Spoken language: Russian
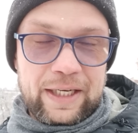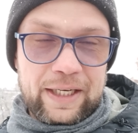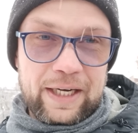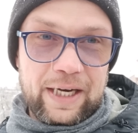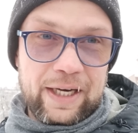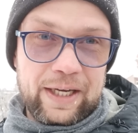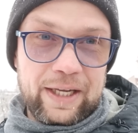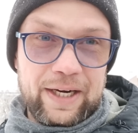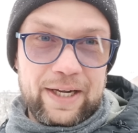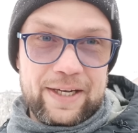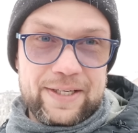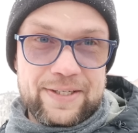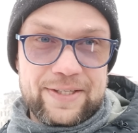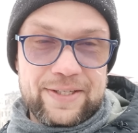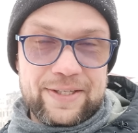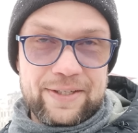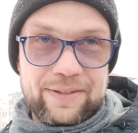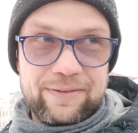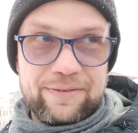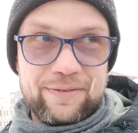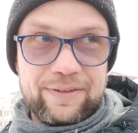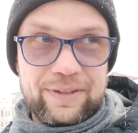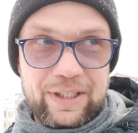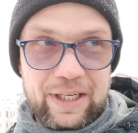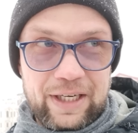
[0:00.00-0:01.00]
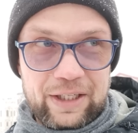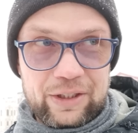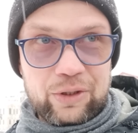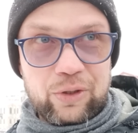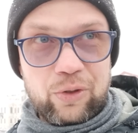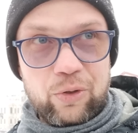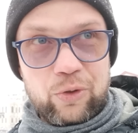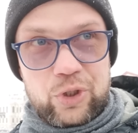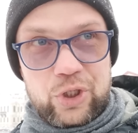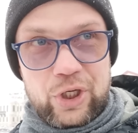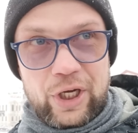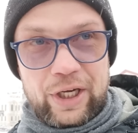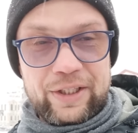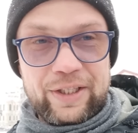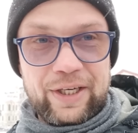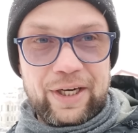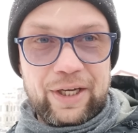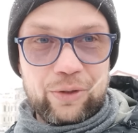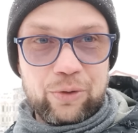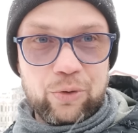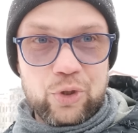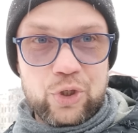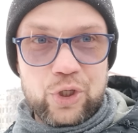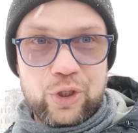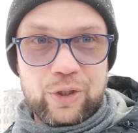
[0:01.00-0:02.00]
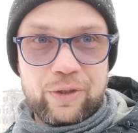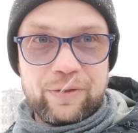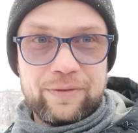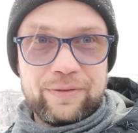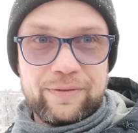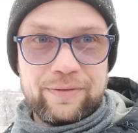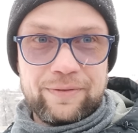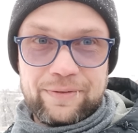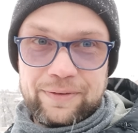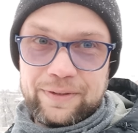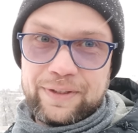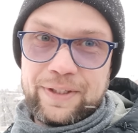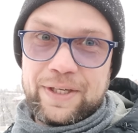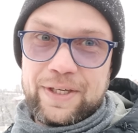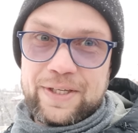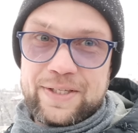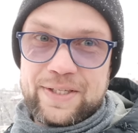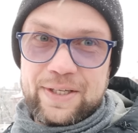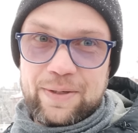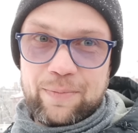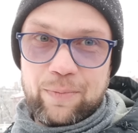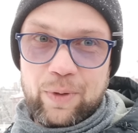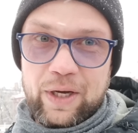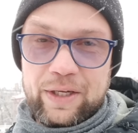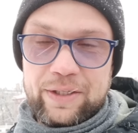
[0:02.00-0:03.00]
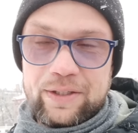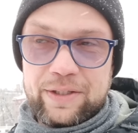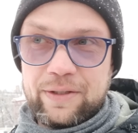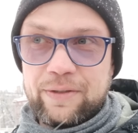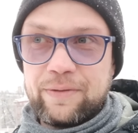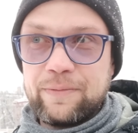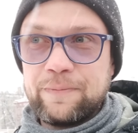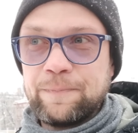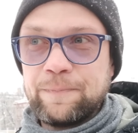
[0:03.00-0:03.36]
как раз не отключать ретушь и снимать.